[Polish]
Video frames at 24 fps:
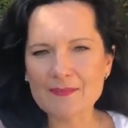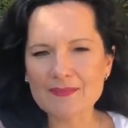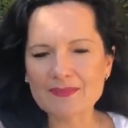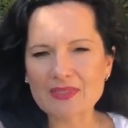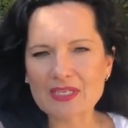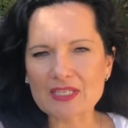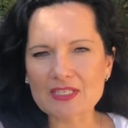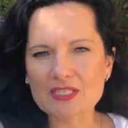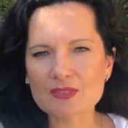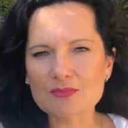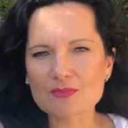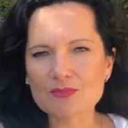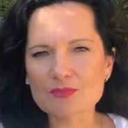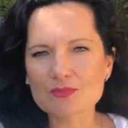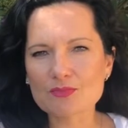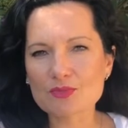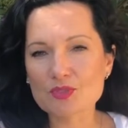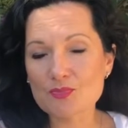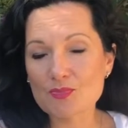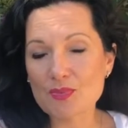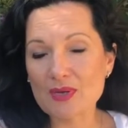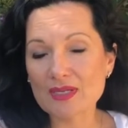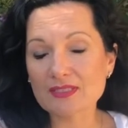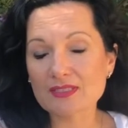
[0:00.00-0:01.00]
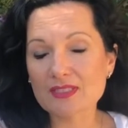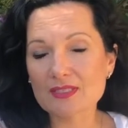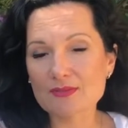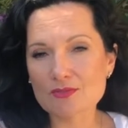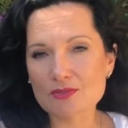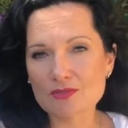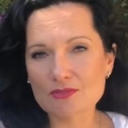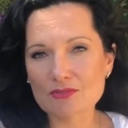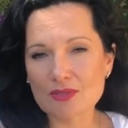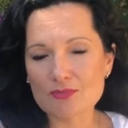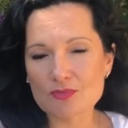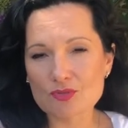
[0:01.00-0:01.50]
Takim przypadkiem
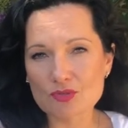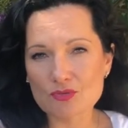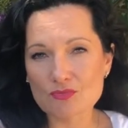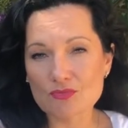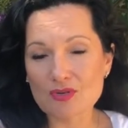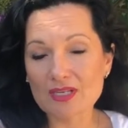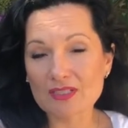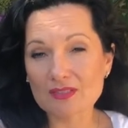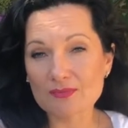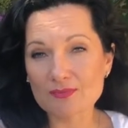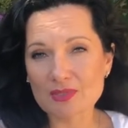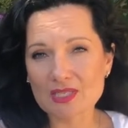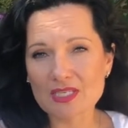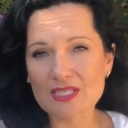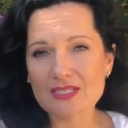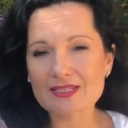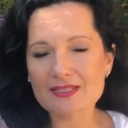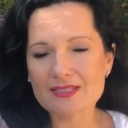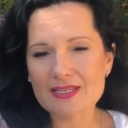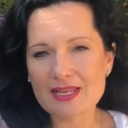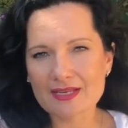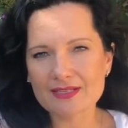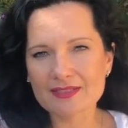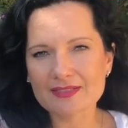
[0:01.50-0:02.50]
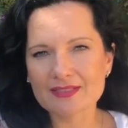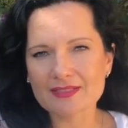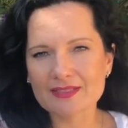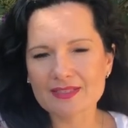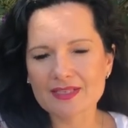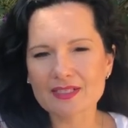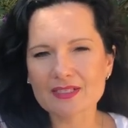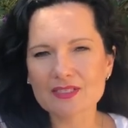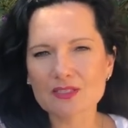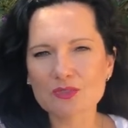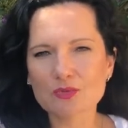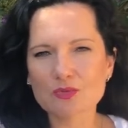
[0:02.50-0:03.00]
są na przykład pielęgniarki,
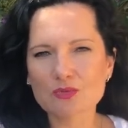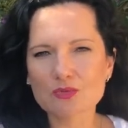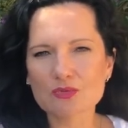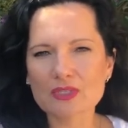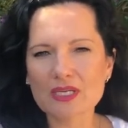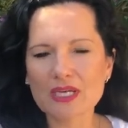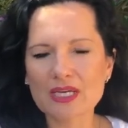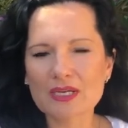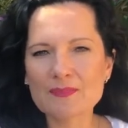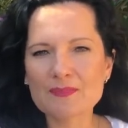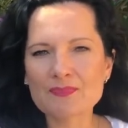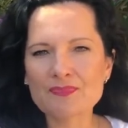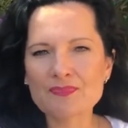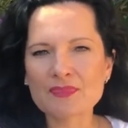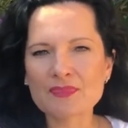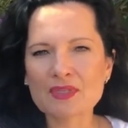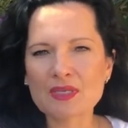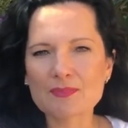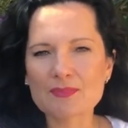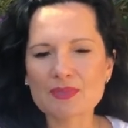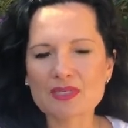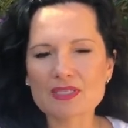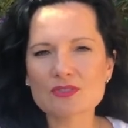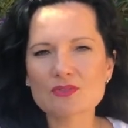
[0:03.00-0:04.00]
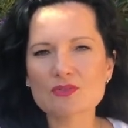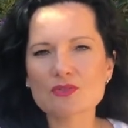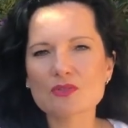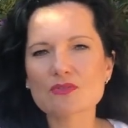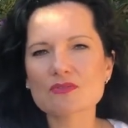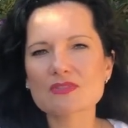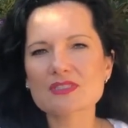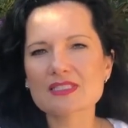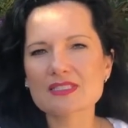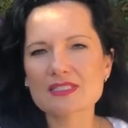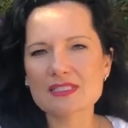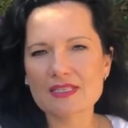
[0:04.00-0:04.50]
tak, które
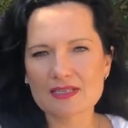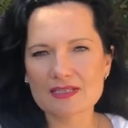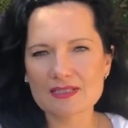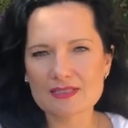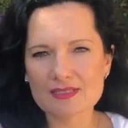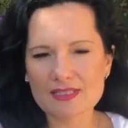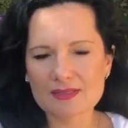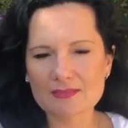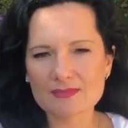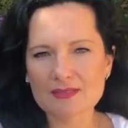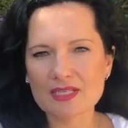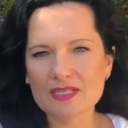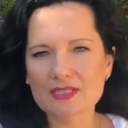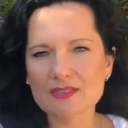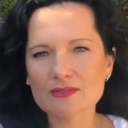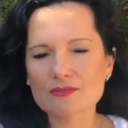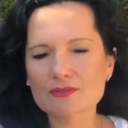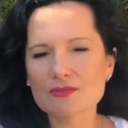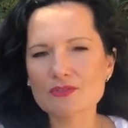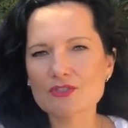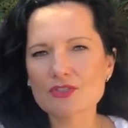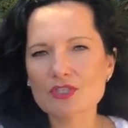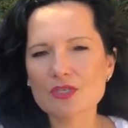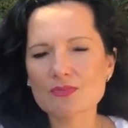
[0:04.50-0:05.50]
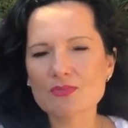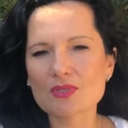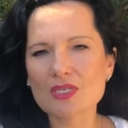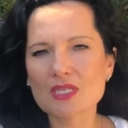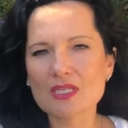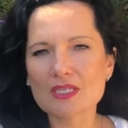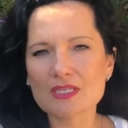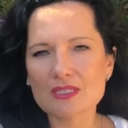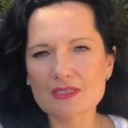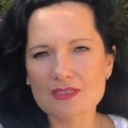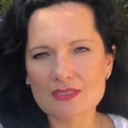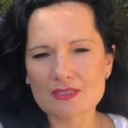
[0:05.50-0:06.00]
pracując z sercem, dając siebie
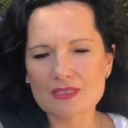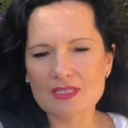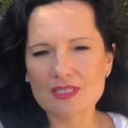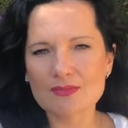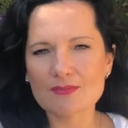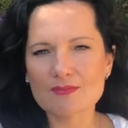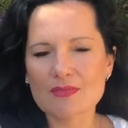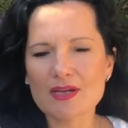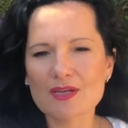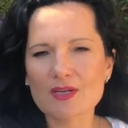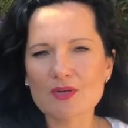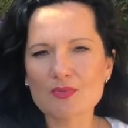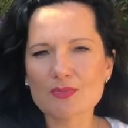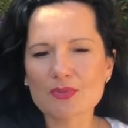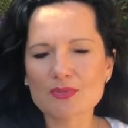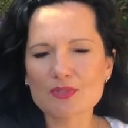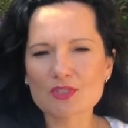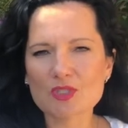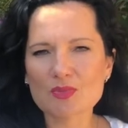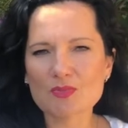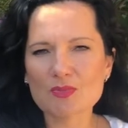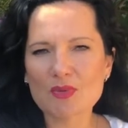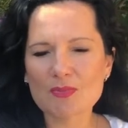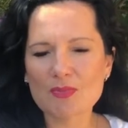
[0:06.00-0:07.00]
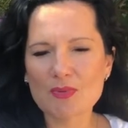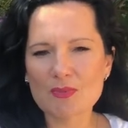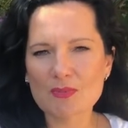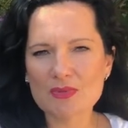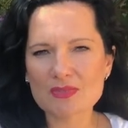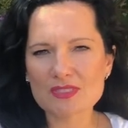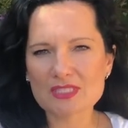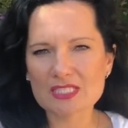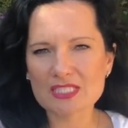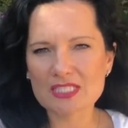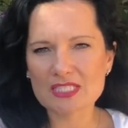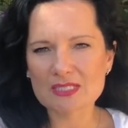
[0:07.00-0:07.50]
innym, mają potrzeby
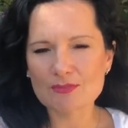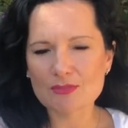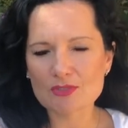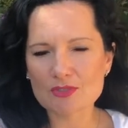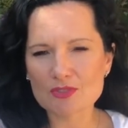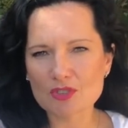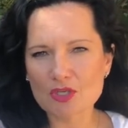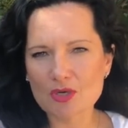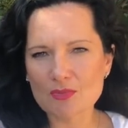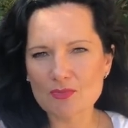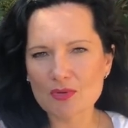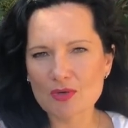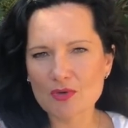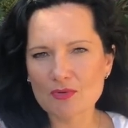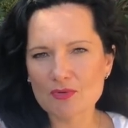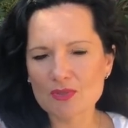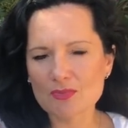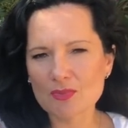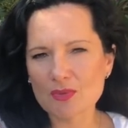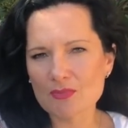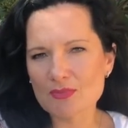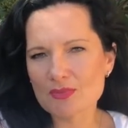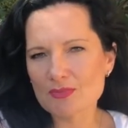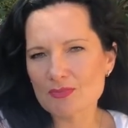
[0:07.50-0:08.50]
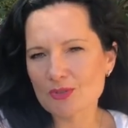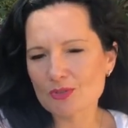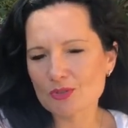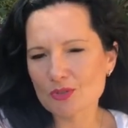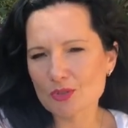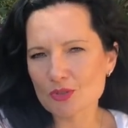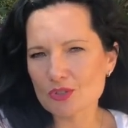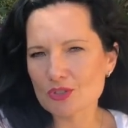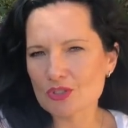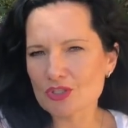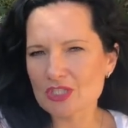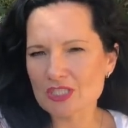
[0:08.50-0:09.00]
pomocy innym osobom i pomimo
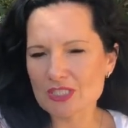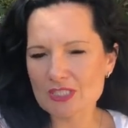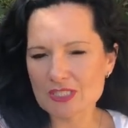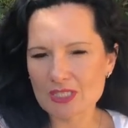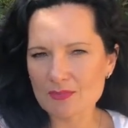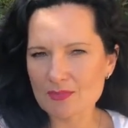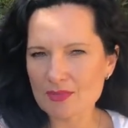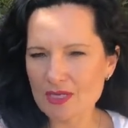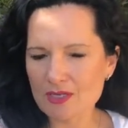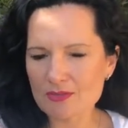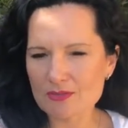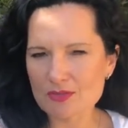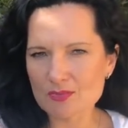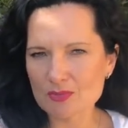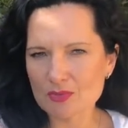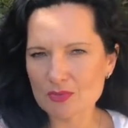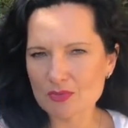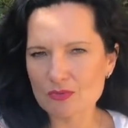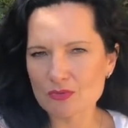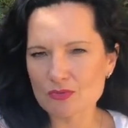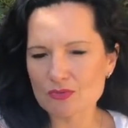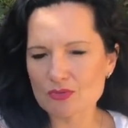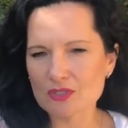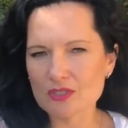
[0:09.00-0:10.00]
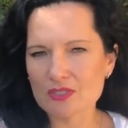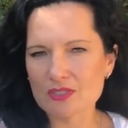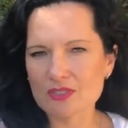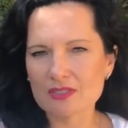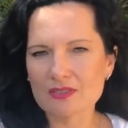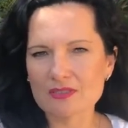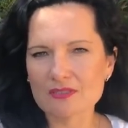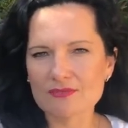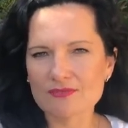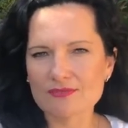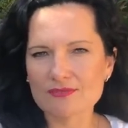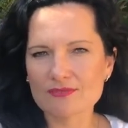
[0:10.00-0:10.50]
to, iż nie zarabiają zbyt dużych
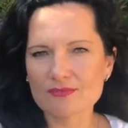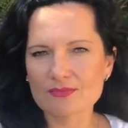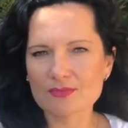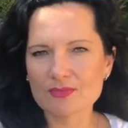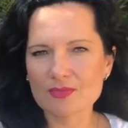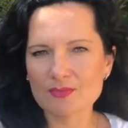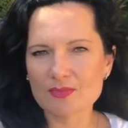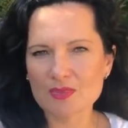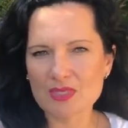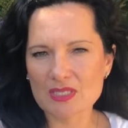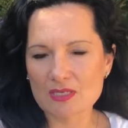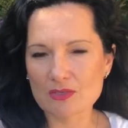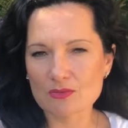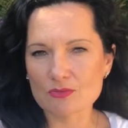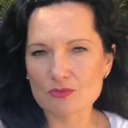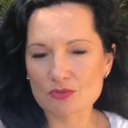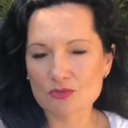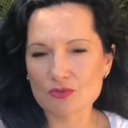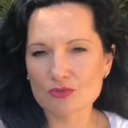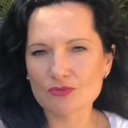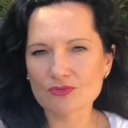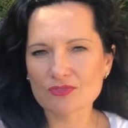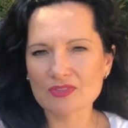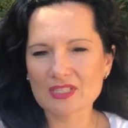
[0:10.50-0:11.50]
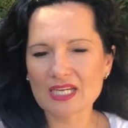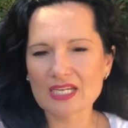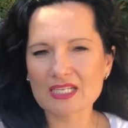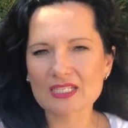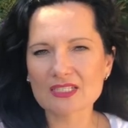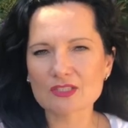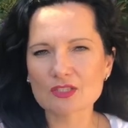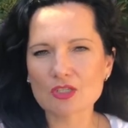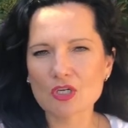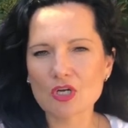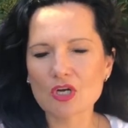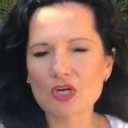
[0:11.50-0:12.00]
e, pieniążków,
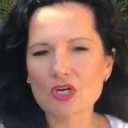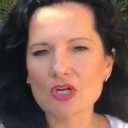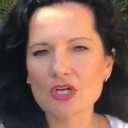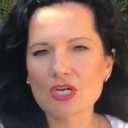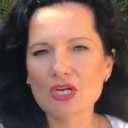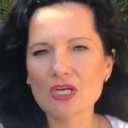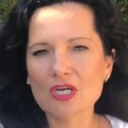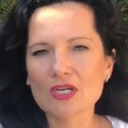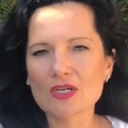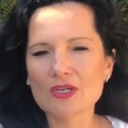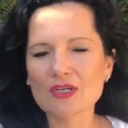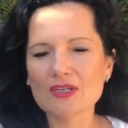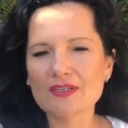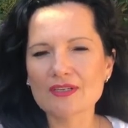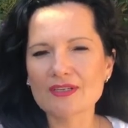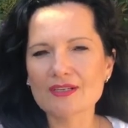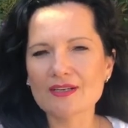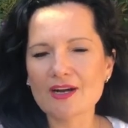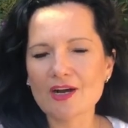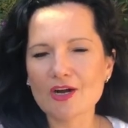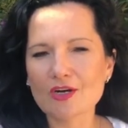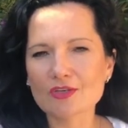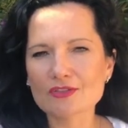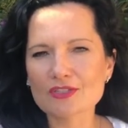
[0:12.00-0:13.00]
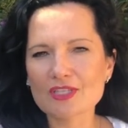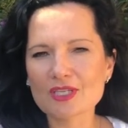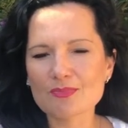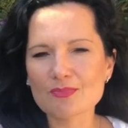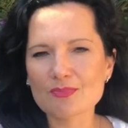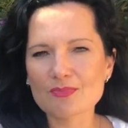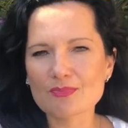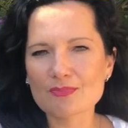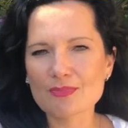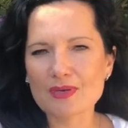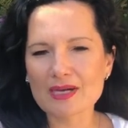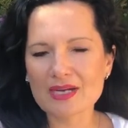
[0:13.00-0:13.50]
tak, to e, one
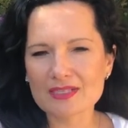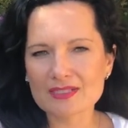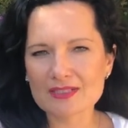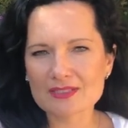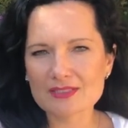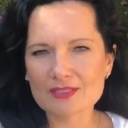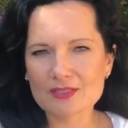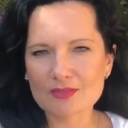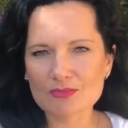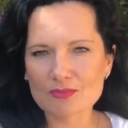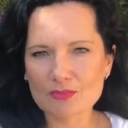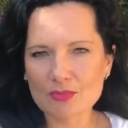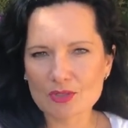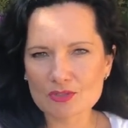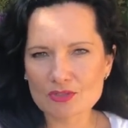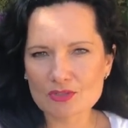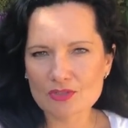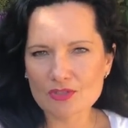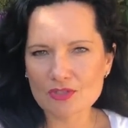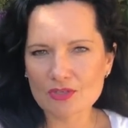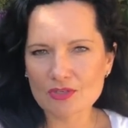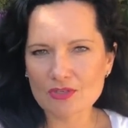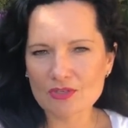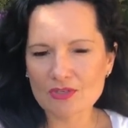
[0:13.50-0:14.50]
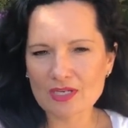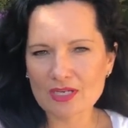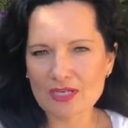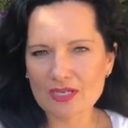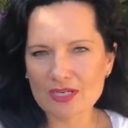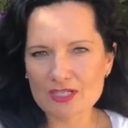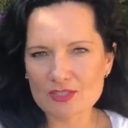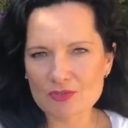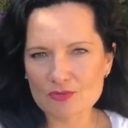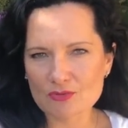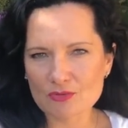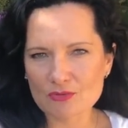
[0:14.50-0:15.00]
bardzo mocno
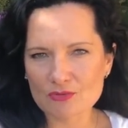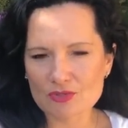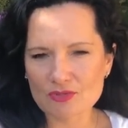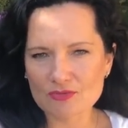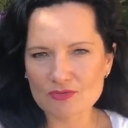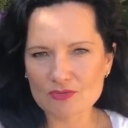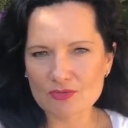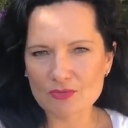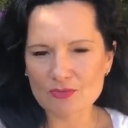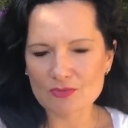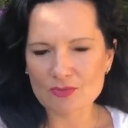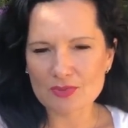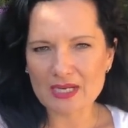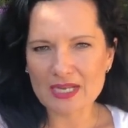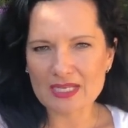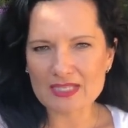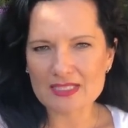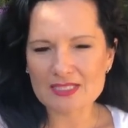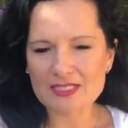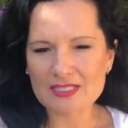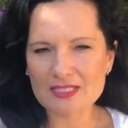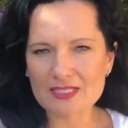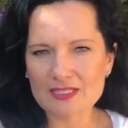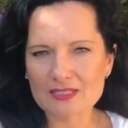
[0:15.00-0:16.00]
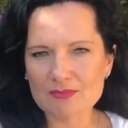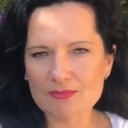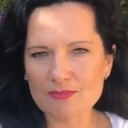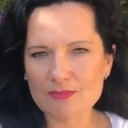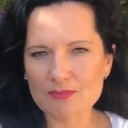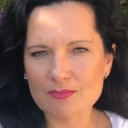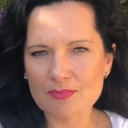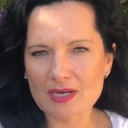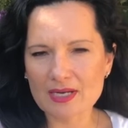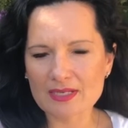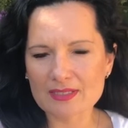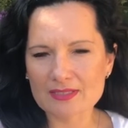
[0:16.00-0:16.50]
angażują się w tą pracę i
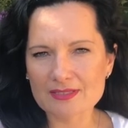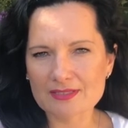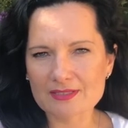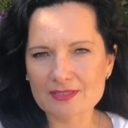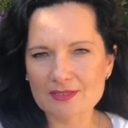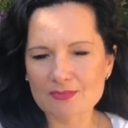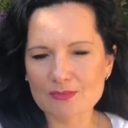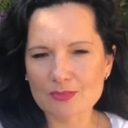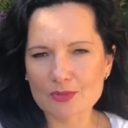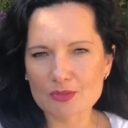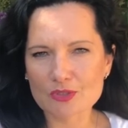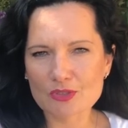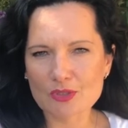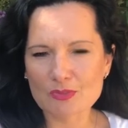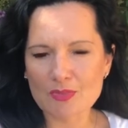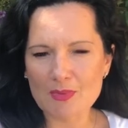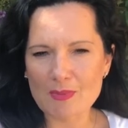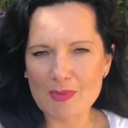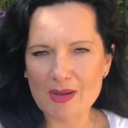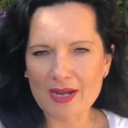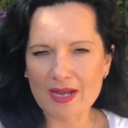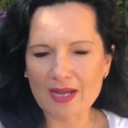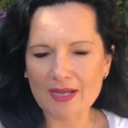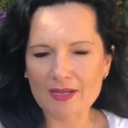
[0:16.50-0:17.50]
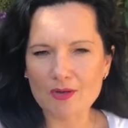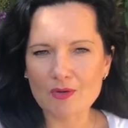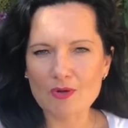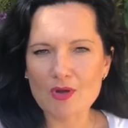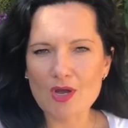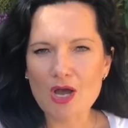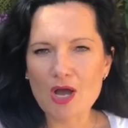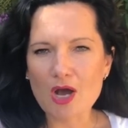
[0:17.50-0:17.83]
bardzo mocno pomagają.